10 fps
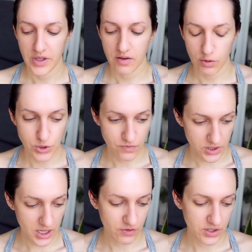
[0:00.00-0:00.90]
В общем, вот
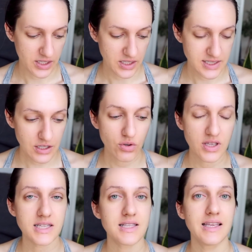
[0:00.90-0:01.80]
так вот я это делаю.
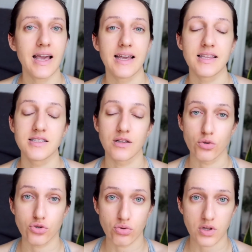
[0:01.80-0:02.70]
Если я это делаю
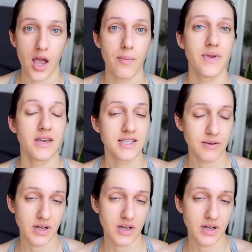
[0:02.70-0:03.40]
с утра перед тем,